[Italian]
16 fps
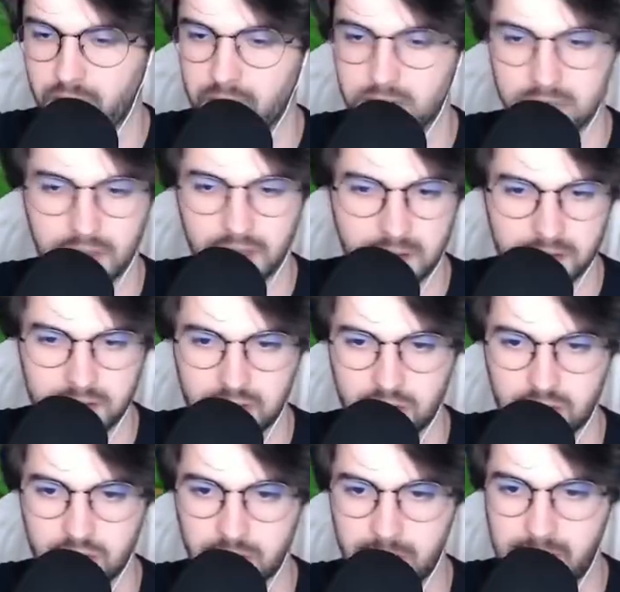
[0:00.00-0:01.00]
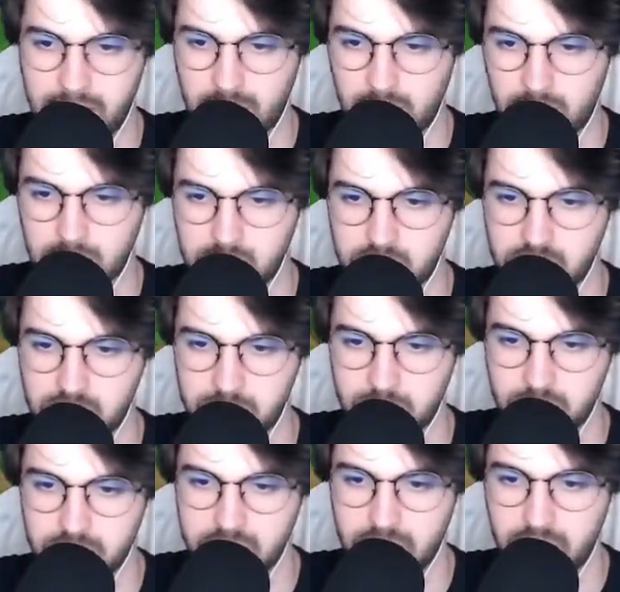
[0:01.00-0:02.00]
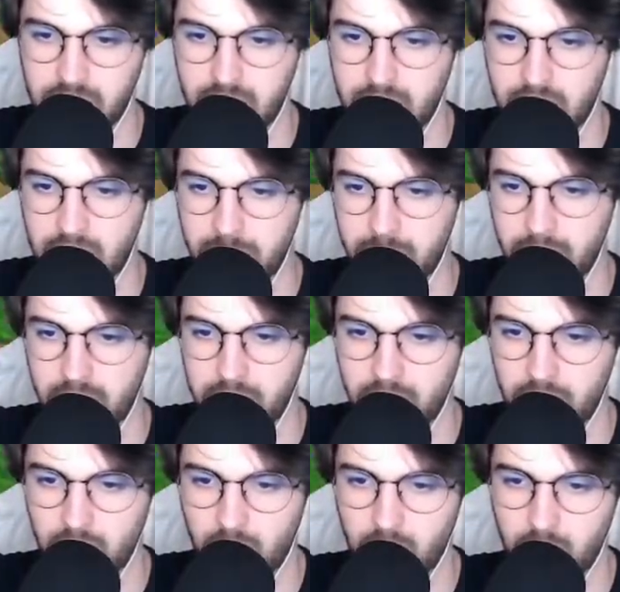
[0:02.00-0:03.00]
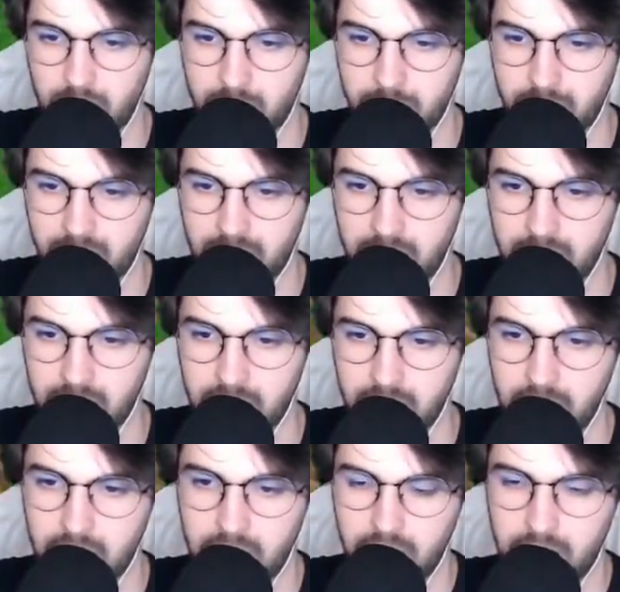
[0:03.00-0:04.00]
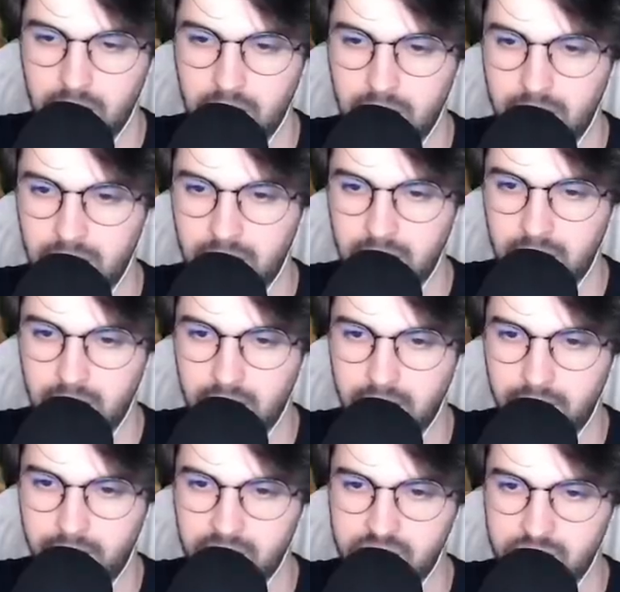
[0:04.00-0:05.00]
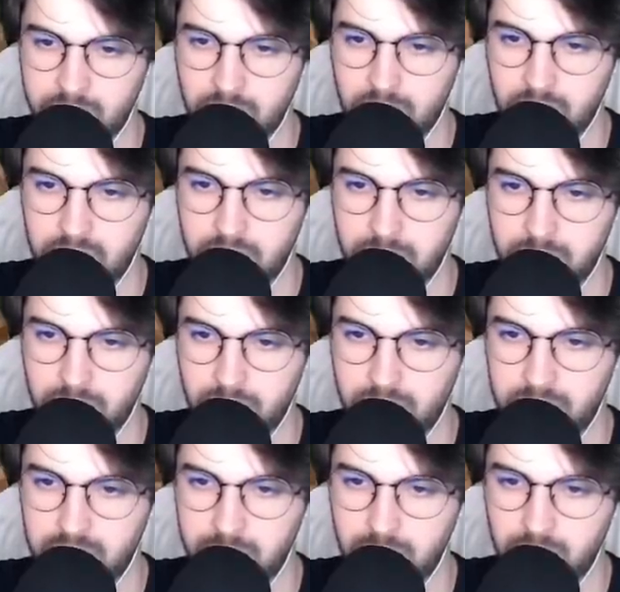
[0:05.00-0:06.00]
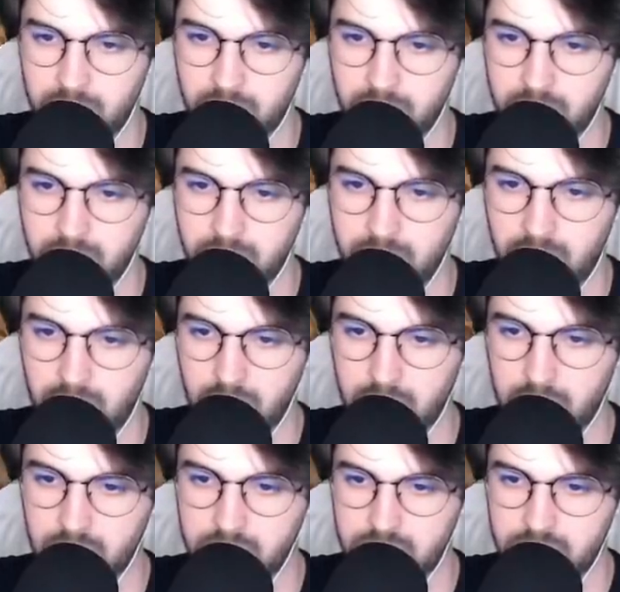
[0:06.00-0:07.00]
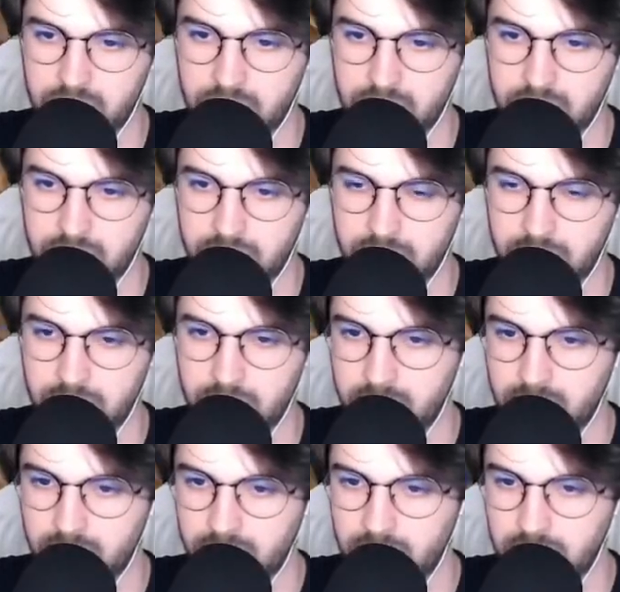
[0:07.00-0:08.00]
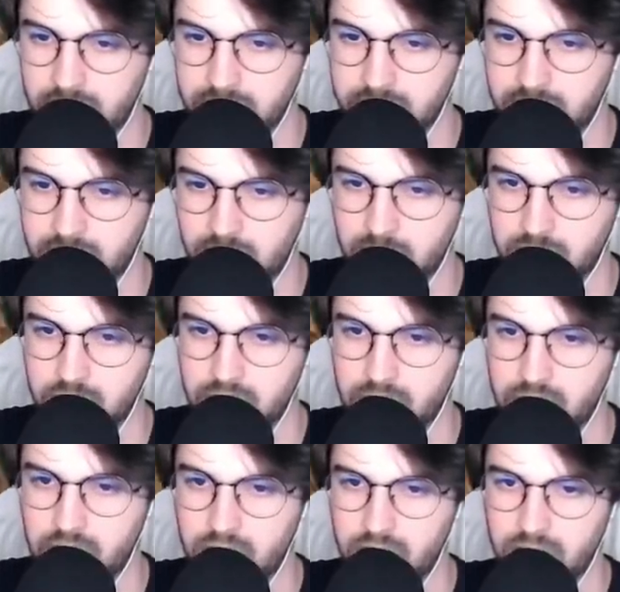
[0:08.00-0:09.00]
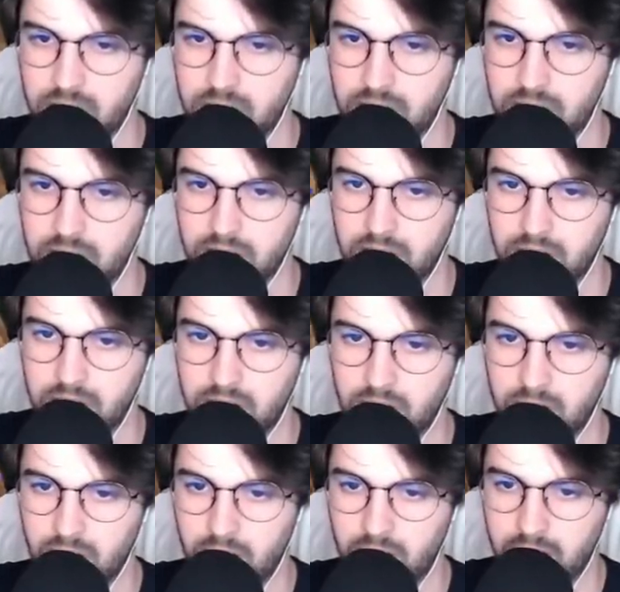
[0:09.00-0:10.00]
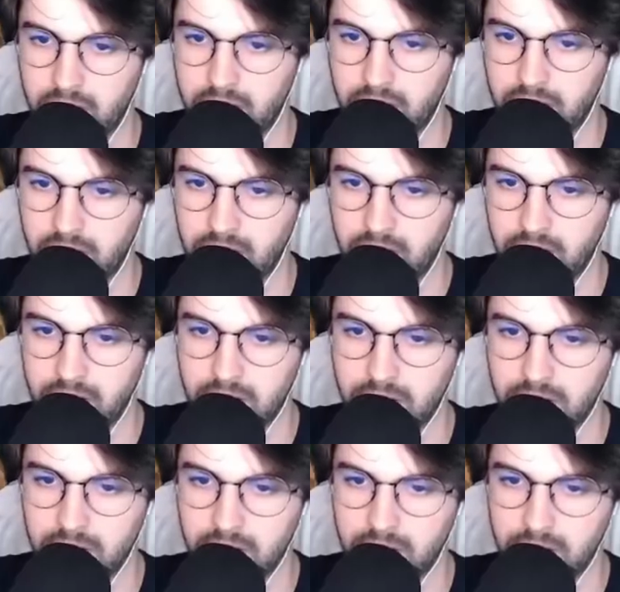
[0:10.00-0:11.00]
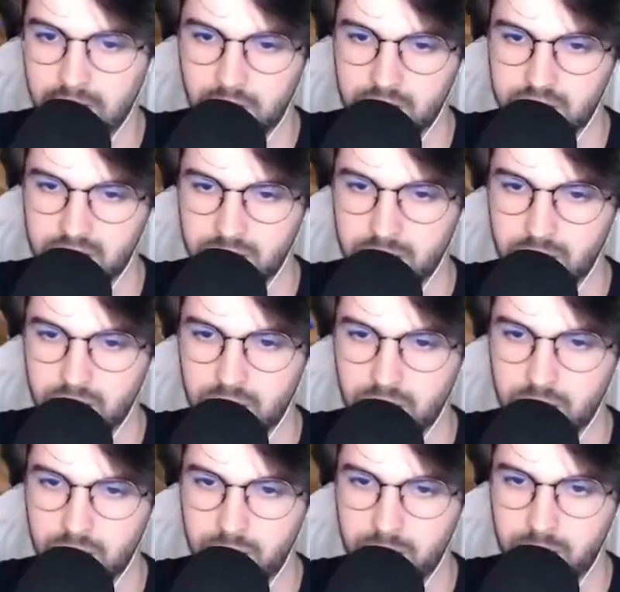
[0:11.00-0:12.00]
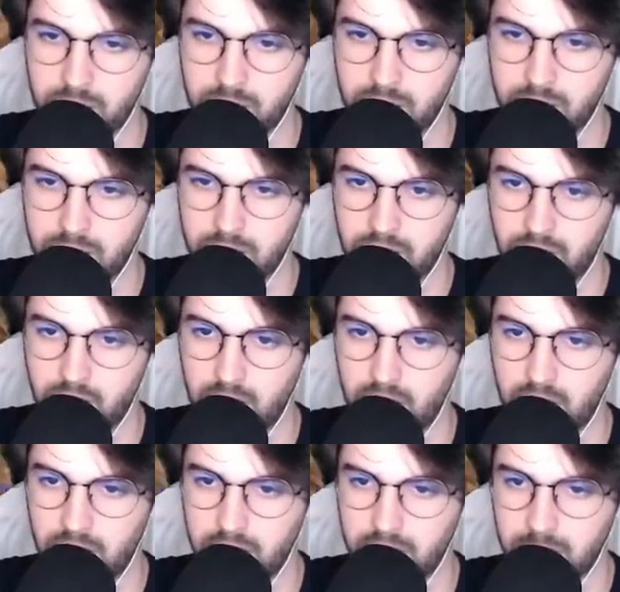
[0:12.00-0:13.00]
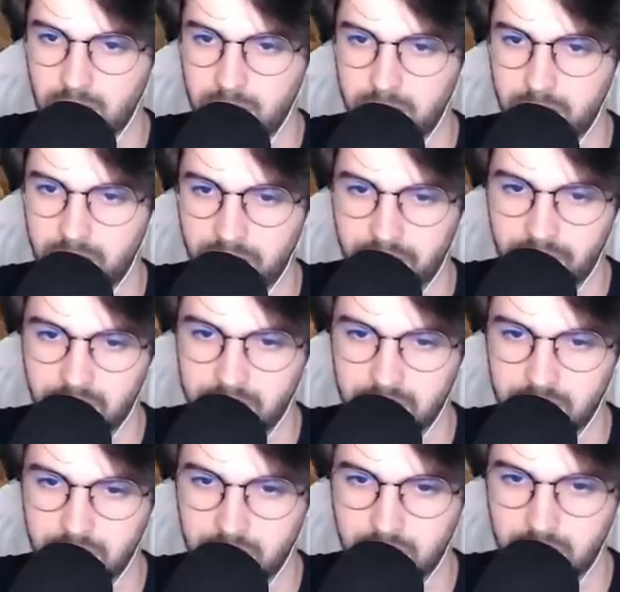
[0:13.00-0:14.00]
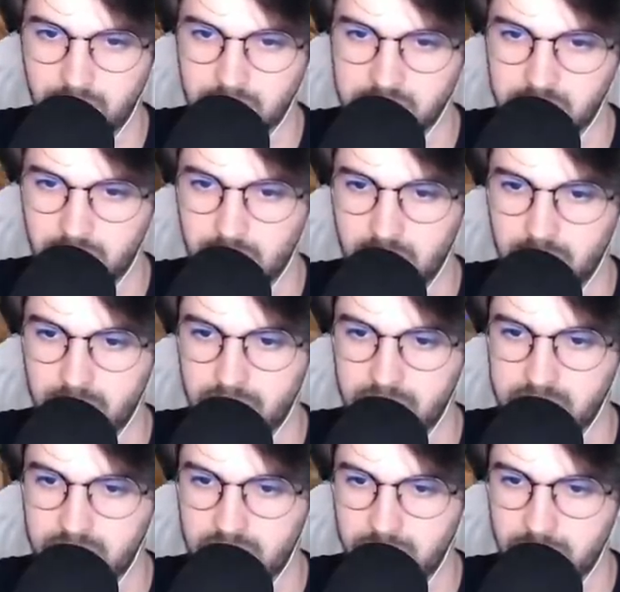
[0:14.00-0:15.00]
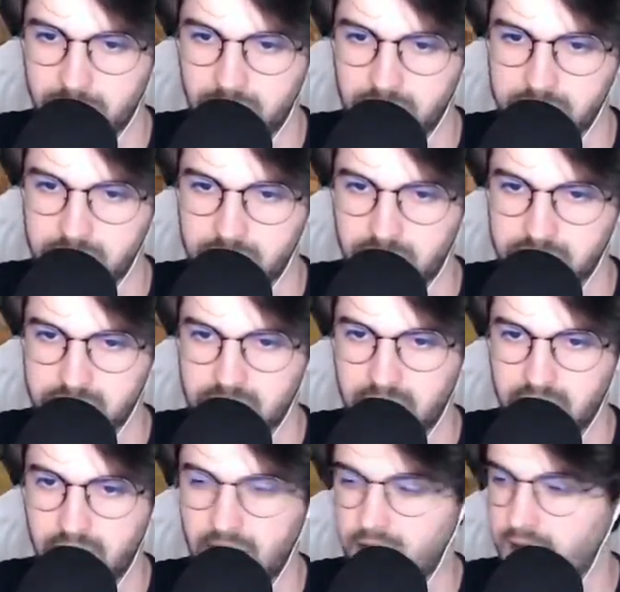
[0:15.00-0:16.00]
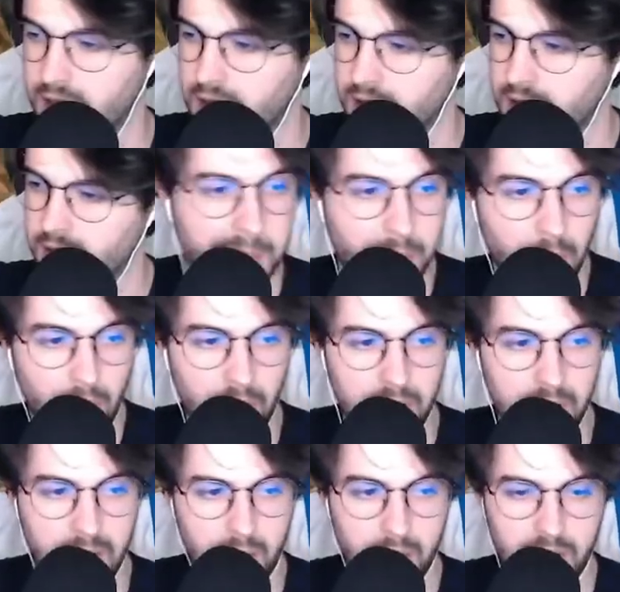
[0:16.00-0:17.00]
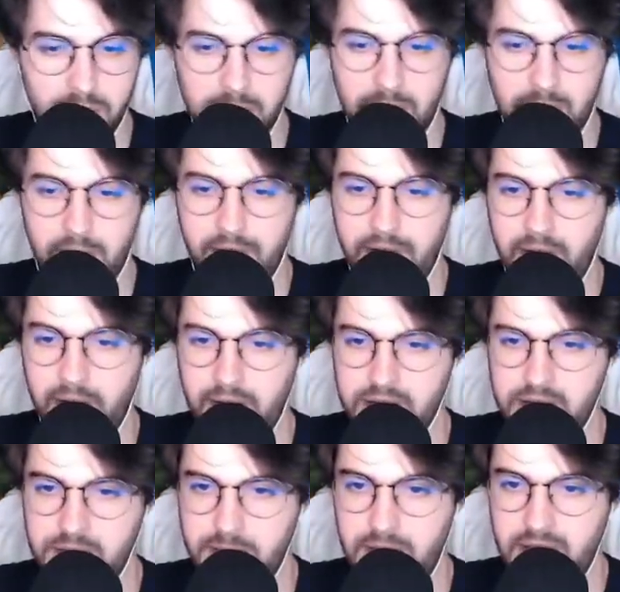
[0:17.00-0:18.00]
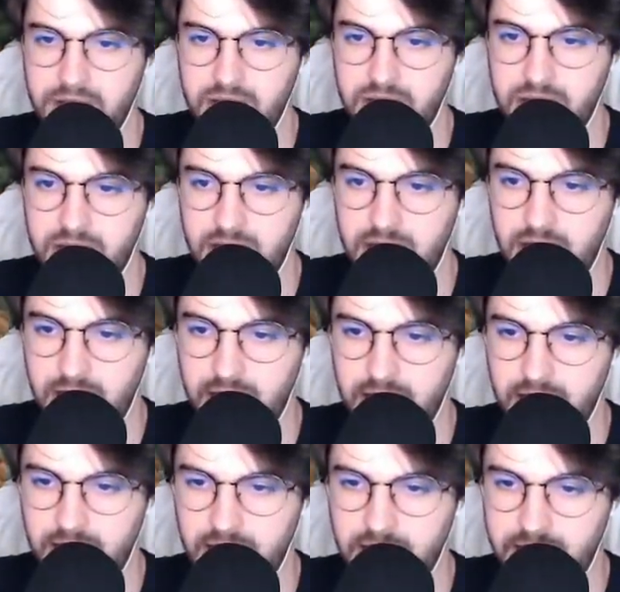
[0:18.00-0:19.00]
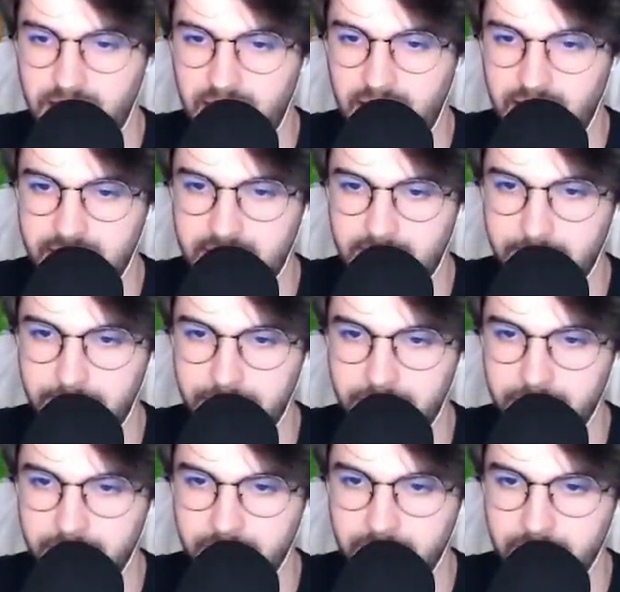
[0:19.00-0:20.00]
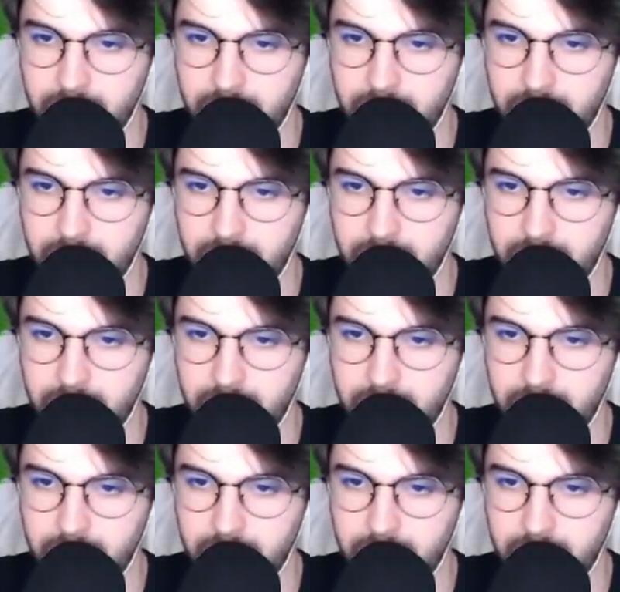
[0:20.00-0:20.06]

però dai, secondo me così ci può stare, poi arrivano qua, magari le, le facciamo tipo un attimino tonda la cosa, aspetta qua deve essere così, e, e ok, qua facciamo doppio, e qua, boh, perfetto, e questa qua deve essere tipo la zona scala, e poi qui dobbiamo fare una specie di en entrata,